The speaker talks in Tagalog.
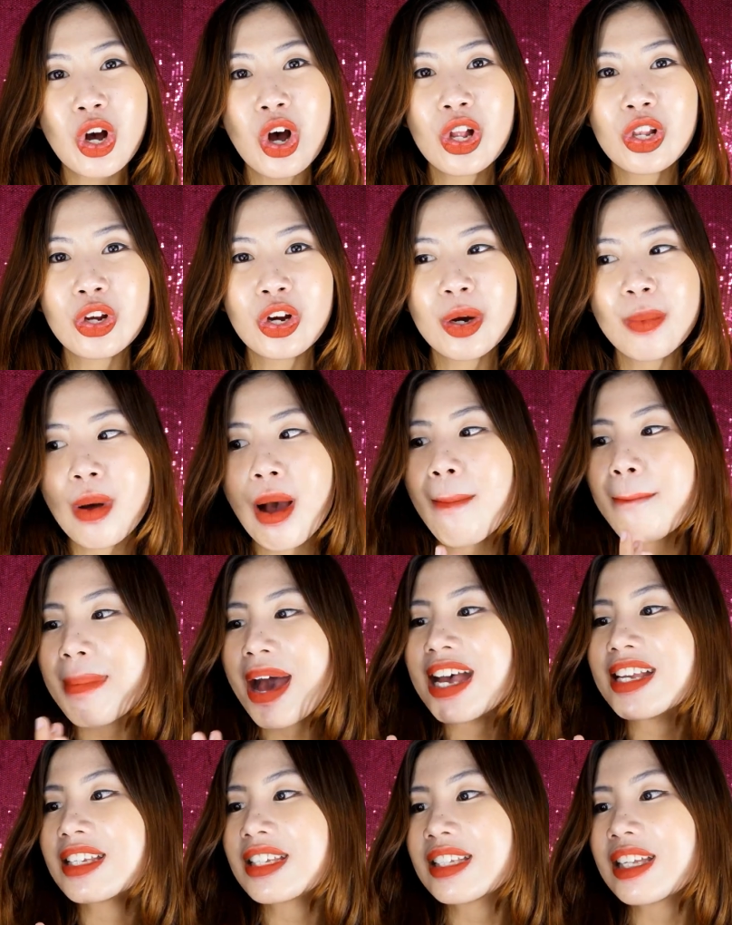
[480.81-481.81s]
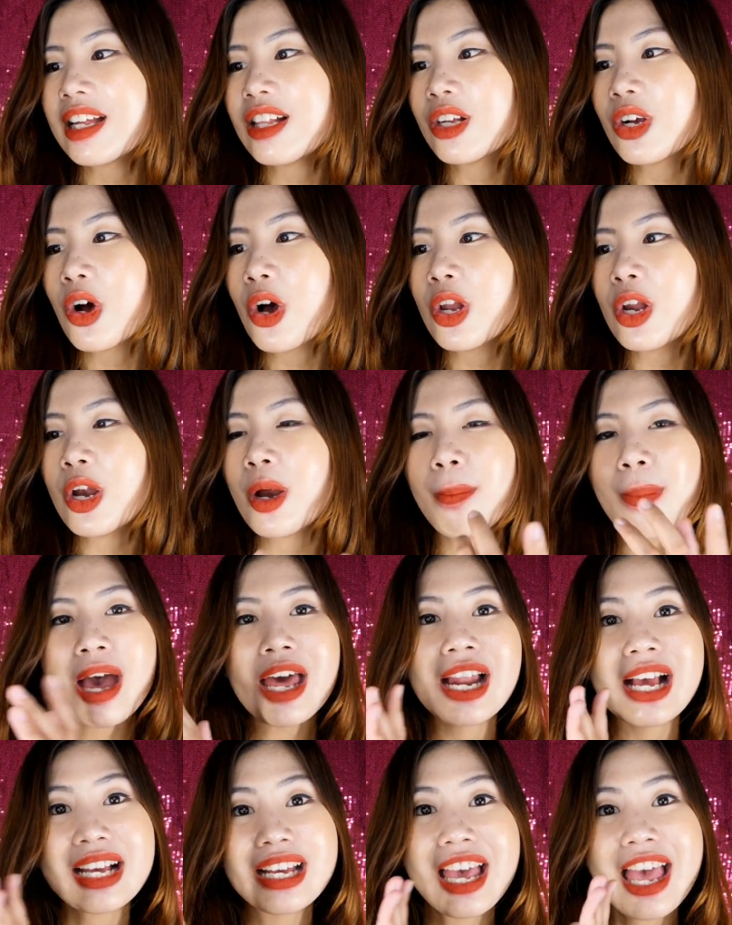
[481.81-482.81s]
color, mga pastel color,
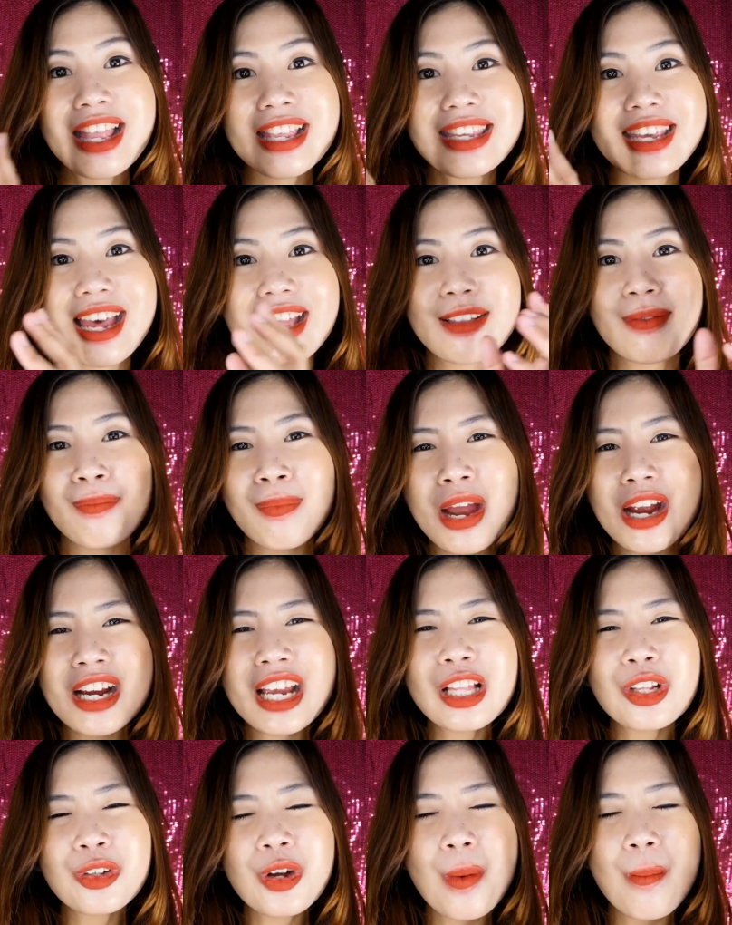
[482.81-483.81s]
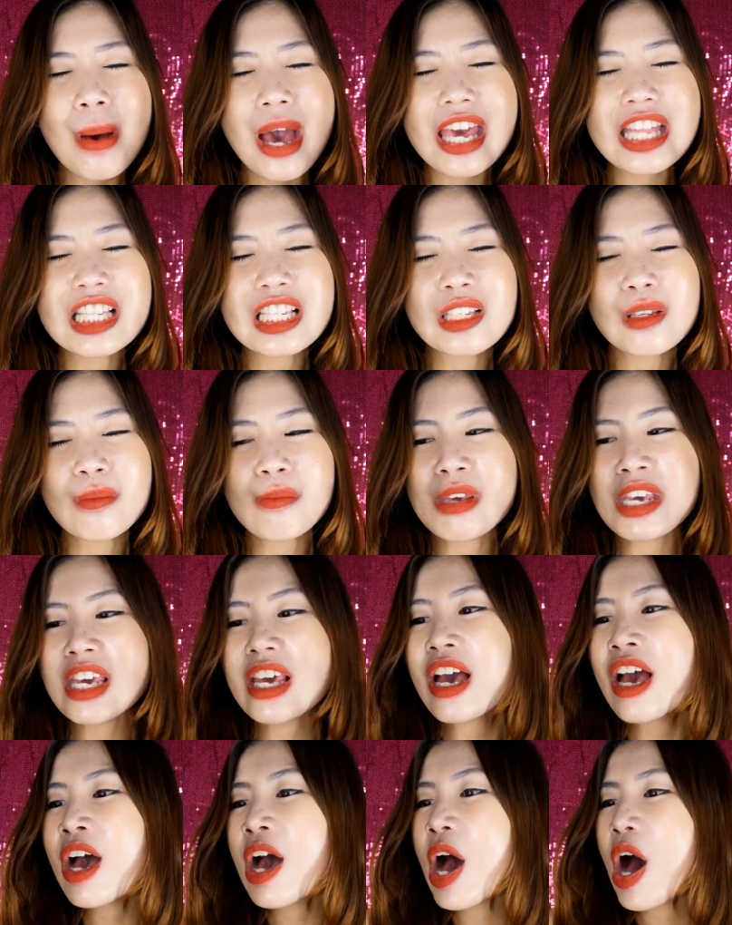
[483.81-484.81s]
parang ganyan. Parang it reminds me
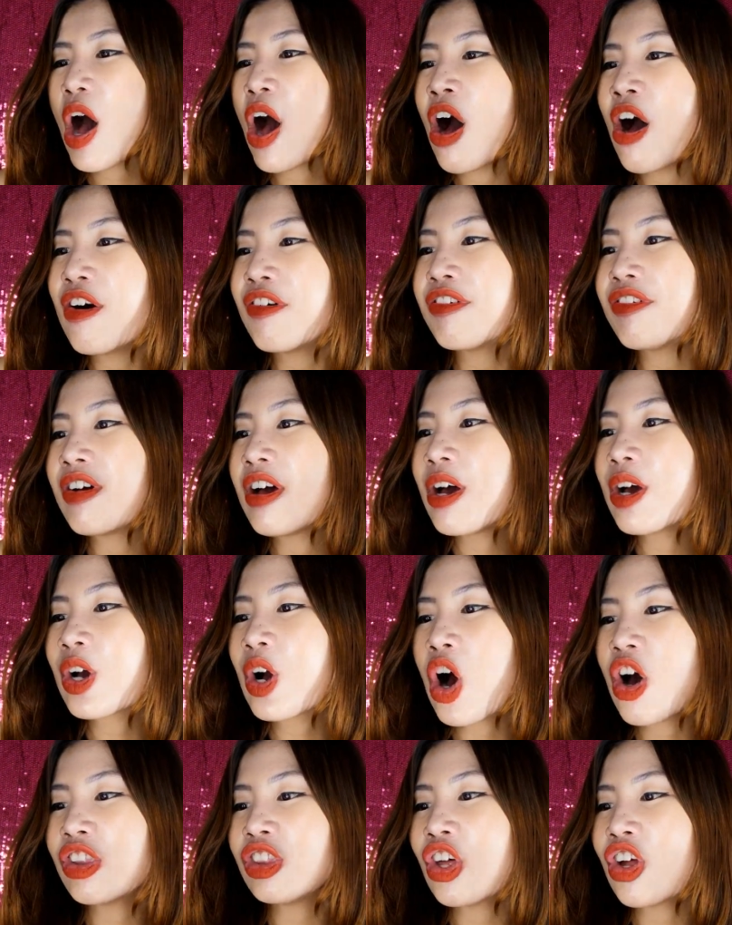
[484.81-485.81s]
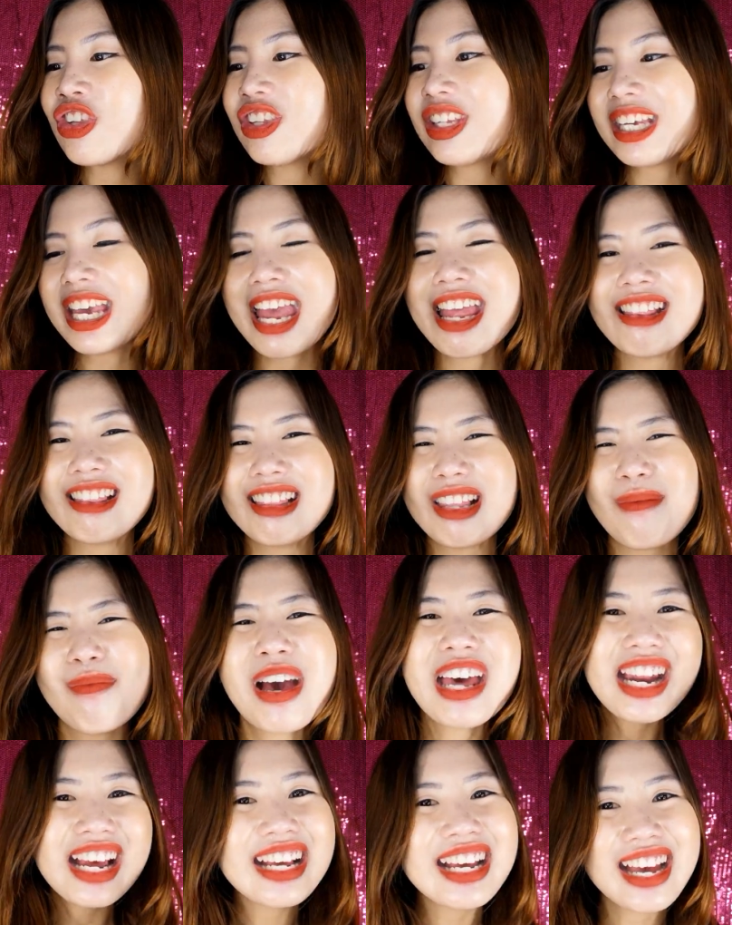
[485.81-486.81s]
of cotton candy,
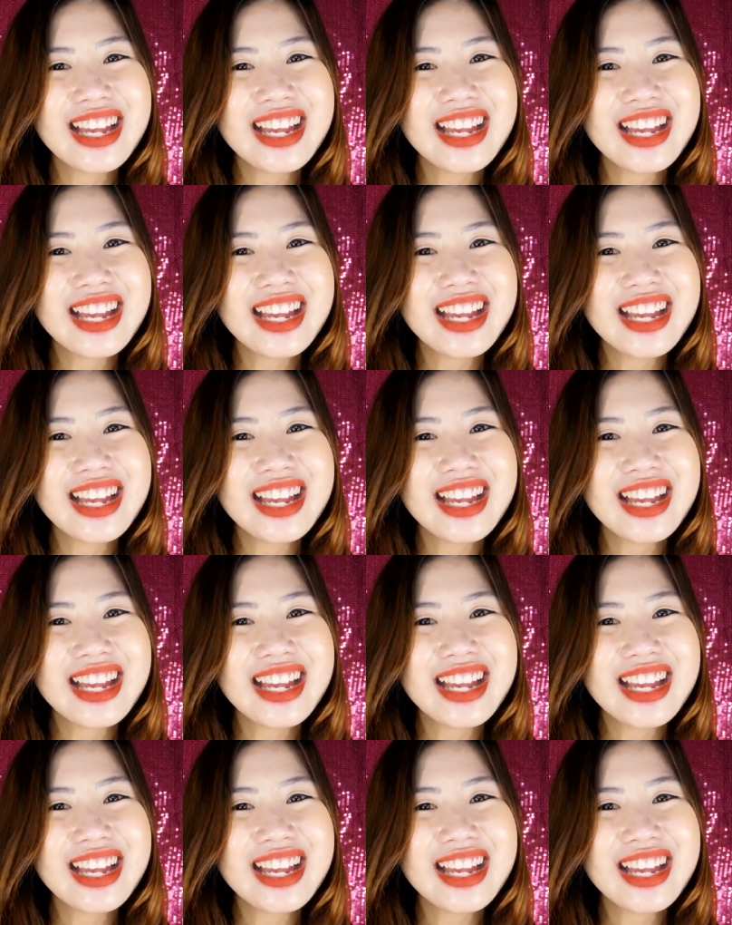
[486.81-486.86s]
parang